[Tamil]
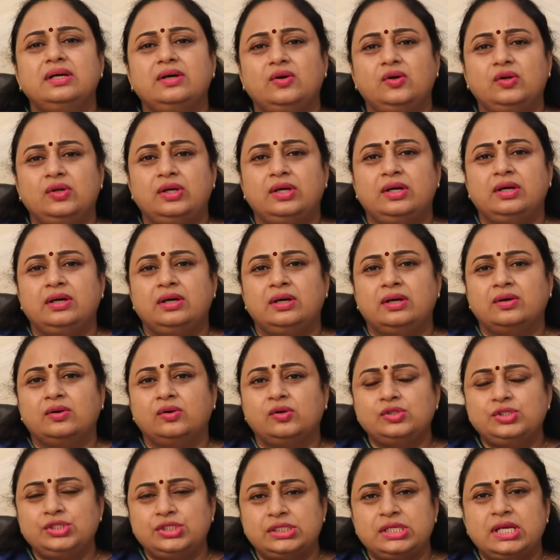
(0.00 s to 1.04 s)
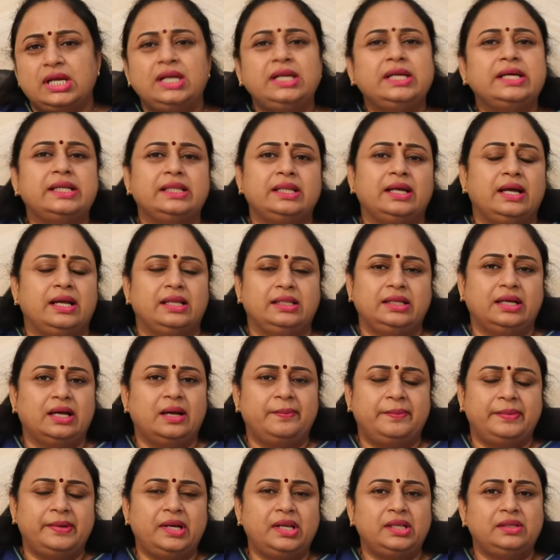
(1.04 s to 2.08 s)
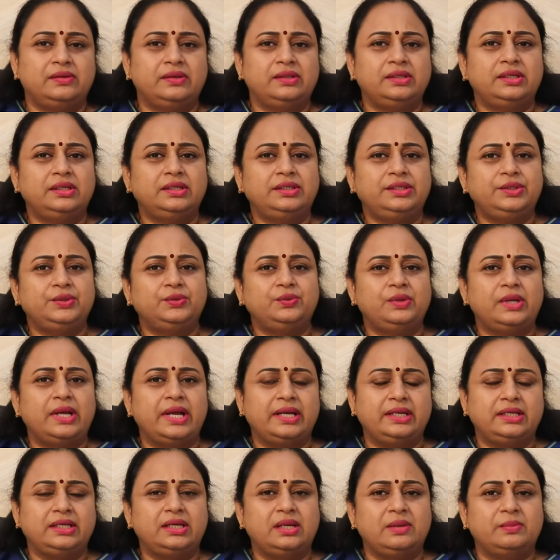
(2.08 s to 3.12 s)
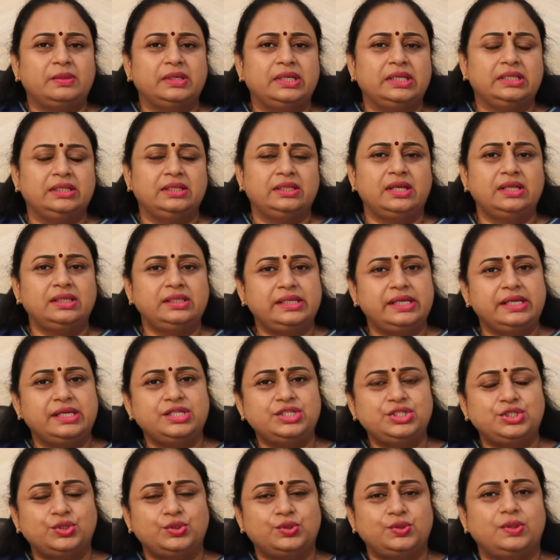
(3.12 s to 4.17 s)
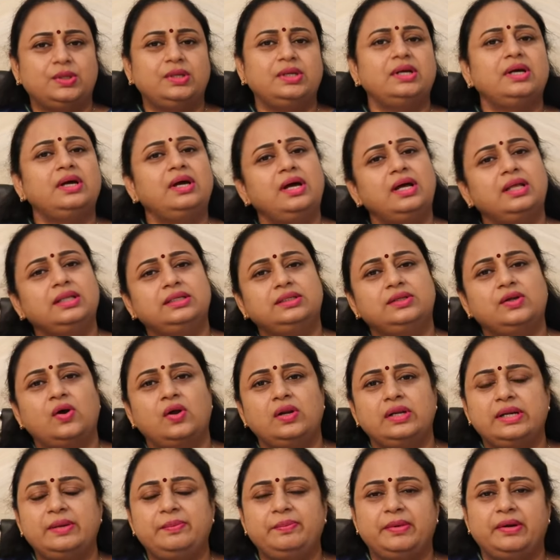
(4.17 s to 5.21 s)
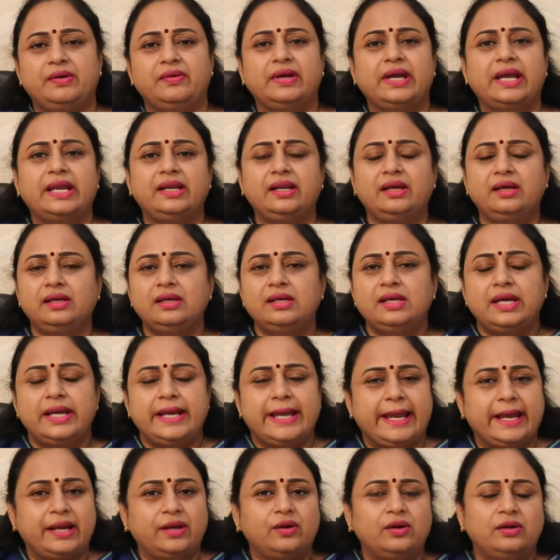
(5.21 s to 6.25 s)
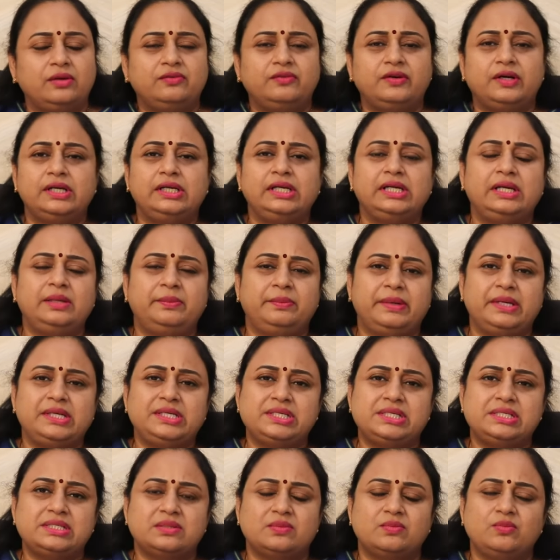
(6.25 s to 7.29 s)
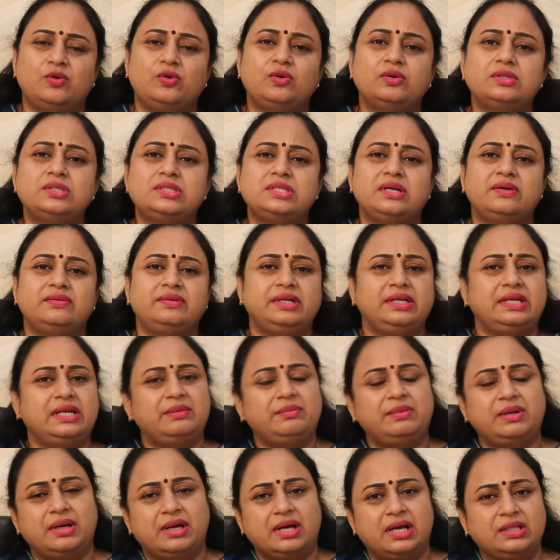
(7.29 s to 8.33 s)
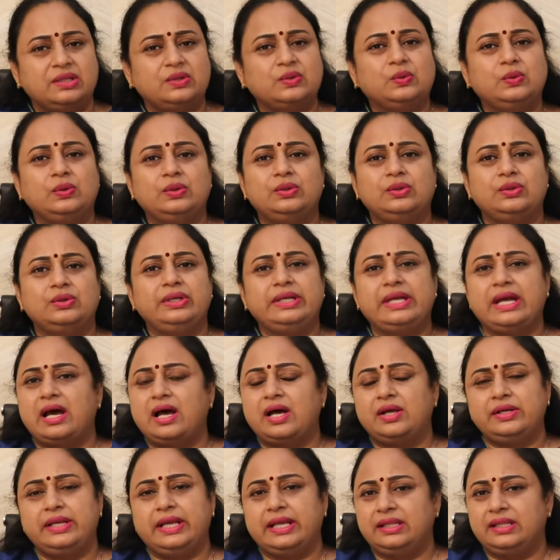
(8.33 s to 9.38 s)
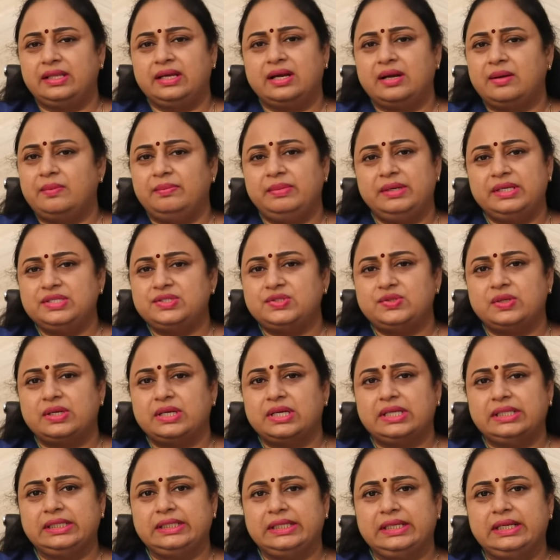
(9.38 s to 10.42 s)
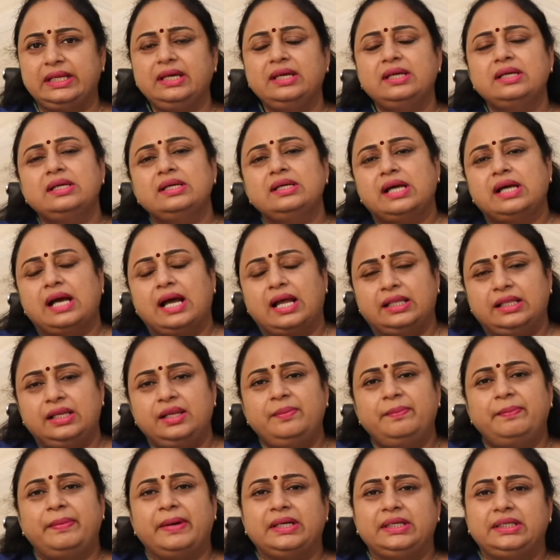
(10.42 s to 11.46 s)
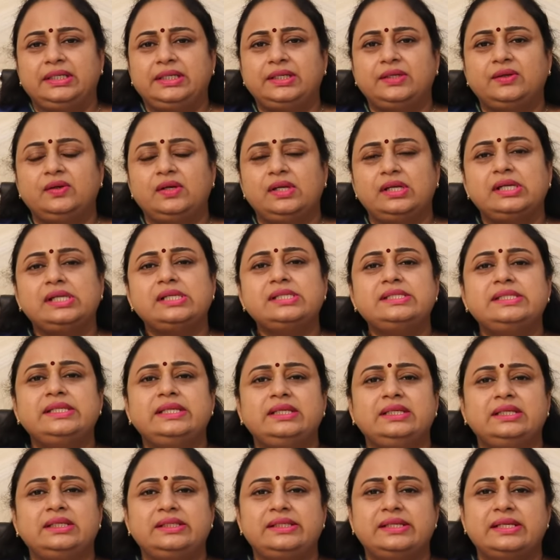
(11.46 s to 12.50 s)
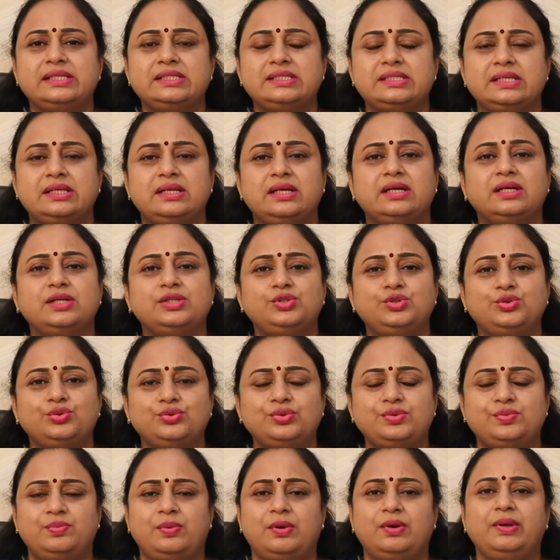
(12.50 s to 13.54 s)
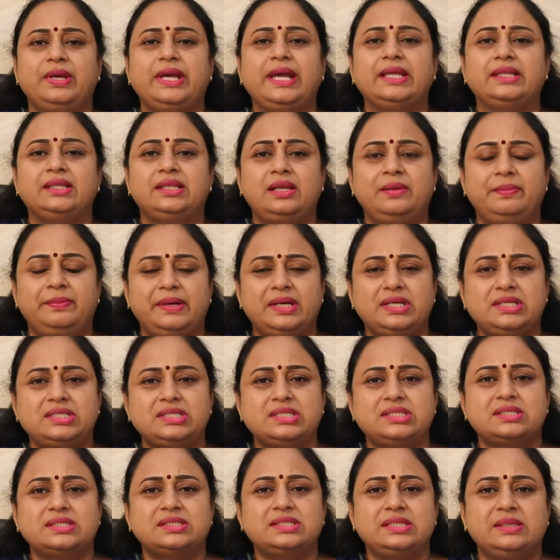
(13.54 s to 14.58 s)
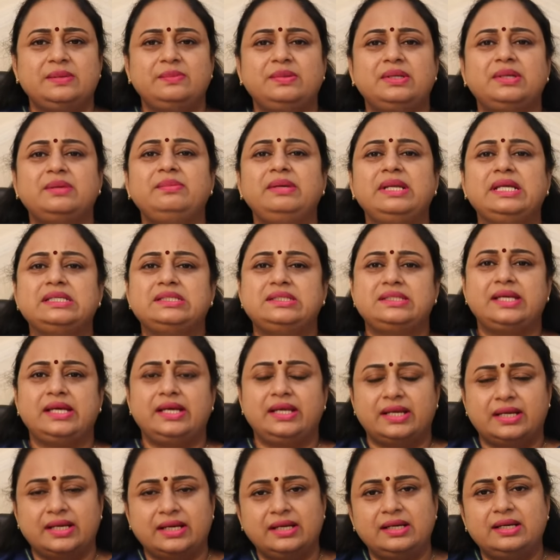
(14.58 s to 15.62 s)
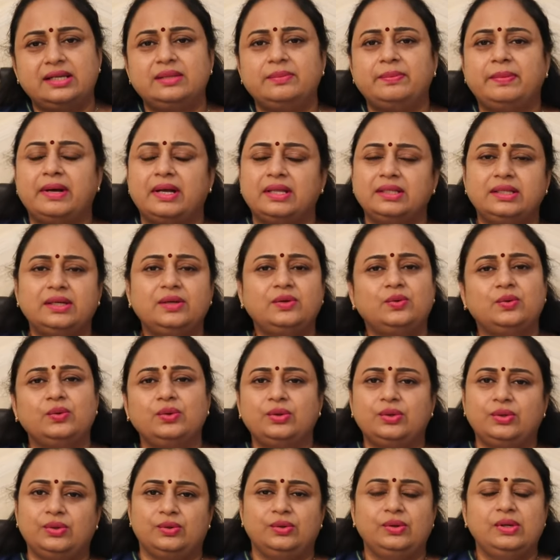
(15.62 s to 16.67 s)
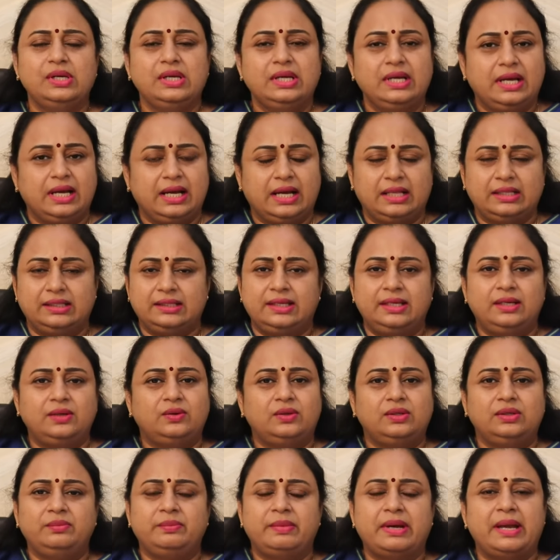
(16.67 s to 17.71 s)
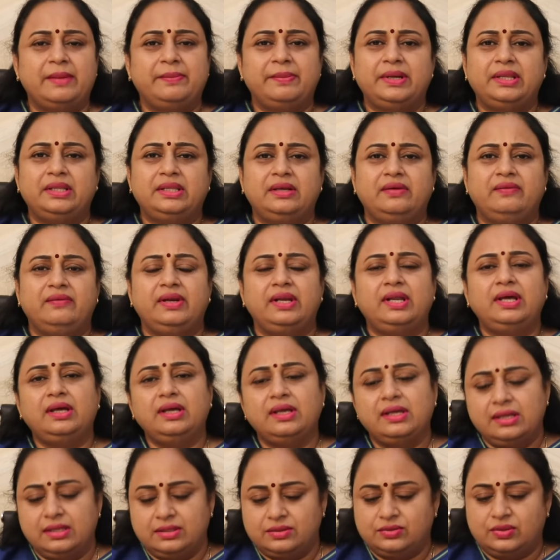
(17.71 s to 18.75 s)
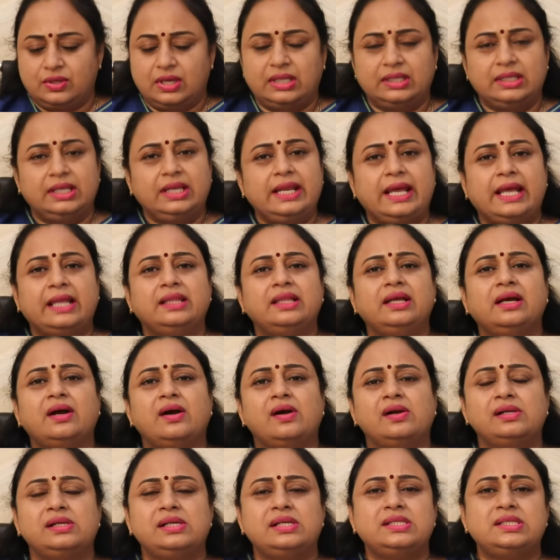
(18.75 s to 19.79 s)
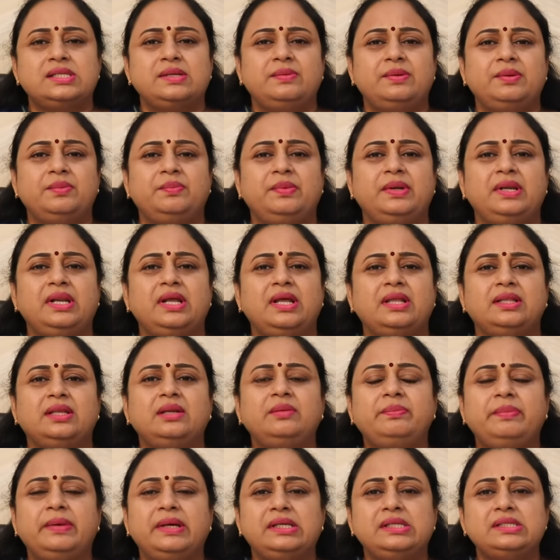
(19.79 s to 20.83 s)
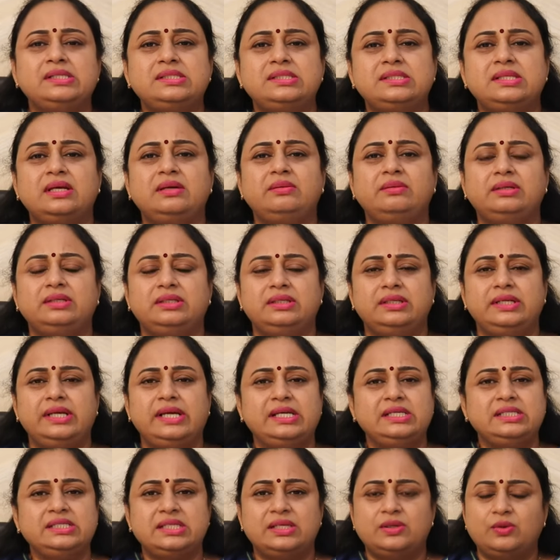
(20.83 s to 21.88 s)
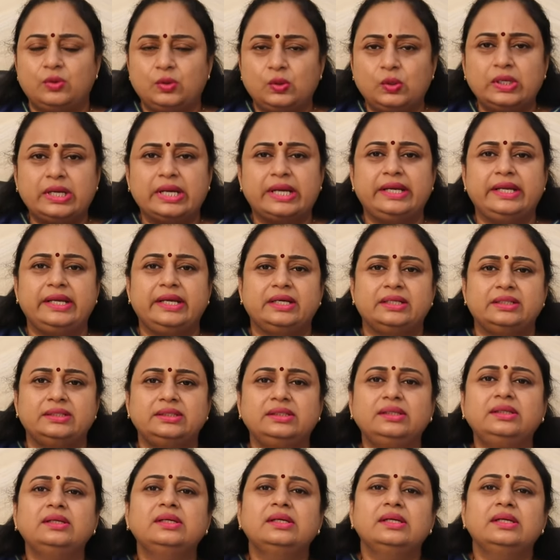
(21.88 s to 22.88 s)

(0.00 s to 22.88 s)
ஒரு கொஞ்ச நாளைக்கு தான் அதுக்கப்புறம் அது வந்து டியூன் ஆகிட்டு நமக்கு இதுதான் தெரிஞ்சுக்கிட்டோன்னா அது டாலரேட் பண்ணுவாங்க ஏன்னா எங்களோட ஃபர்டிலிட்டி பேஷண்ட்ஸ்க்கு மோஸ்ட் ஆஃப் த டைம் நாங்கள் அது கொடுக்குறோம் யாரும் எந்த கம்ப்ளைண்ட்ஸும் இருக்கிறதில்ல அதுலேயே பர்டிகுலராக சில ட்ரக்ஸை நாங்கள் சூஸ் பண்ணோம் எதில் பேஷண்ட்ஸ்க்கு சிம்டம் லெஸ்ஸாக இருக்குன்றது பார்த்து தான் கொடுக்குறோம் அதனால் ஒன்றும் பயப்பட தேவையில்லை ஸோ அதனால் எந்த கான்ட்ராசெப்டிவ் பில்லாக இருந்தாலும் பெருசாக டேஞ்சர் ஒன்றும் கிடையாது